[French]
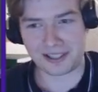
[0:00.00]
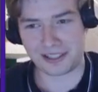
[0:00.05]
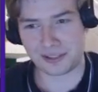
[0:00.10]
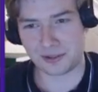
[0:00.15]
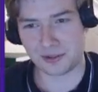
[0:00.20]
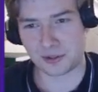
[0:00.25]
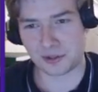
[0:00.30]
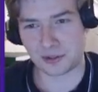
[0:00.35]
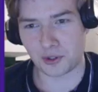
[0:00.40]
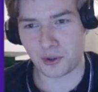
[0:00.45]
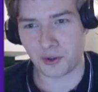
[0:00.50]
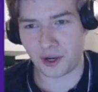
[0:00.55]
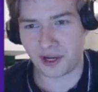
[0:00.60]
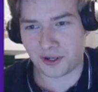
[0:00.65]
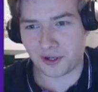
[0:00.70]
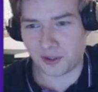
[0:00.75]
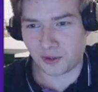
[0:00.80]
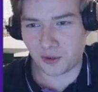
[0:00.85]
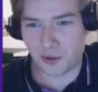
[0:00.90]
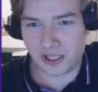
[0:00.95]
de The
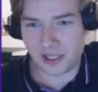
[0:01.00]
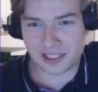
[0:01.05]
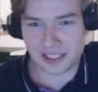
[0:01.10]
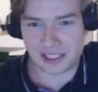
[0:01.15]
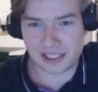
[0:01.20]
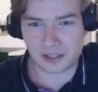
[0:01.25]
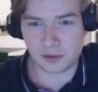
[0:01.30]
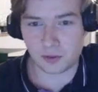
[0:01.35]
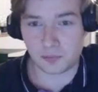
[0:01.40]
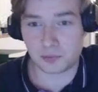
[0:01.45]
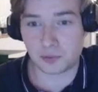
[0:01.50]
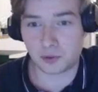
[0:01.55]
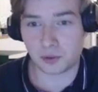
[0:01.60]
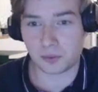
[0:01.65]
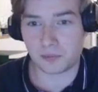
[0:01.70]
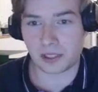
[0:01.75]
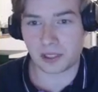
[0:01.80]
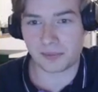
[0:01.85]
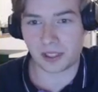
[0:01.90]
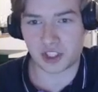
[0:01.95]
Roark a l'air de plutôt
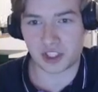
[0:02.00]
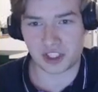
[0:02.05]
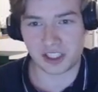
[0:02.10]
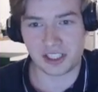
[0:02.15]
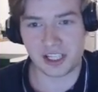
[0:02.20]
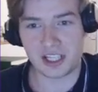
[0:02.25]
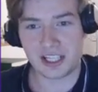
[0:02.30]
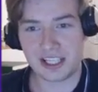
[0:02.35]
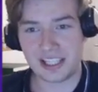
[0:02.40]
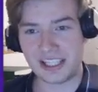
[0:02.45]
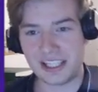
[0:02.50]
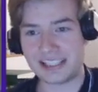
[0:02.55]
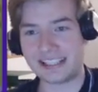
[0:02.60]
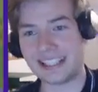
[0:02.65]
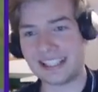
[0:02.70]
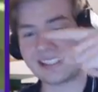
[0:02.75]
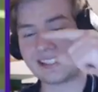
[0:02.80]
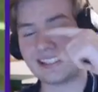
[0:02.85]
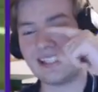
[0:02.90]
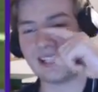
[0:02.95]
bien marcher. Et
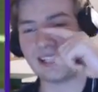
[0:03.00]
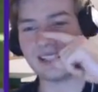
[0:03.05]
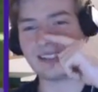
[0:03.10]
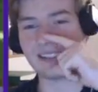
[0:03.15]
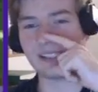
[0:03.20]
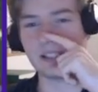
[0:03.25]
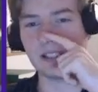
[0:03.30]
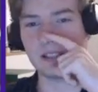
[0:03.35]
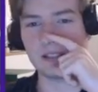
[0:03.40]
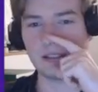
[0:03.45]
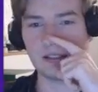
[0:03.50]
yes, il est resté.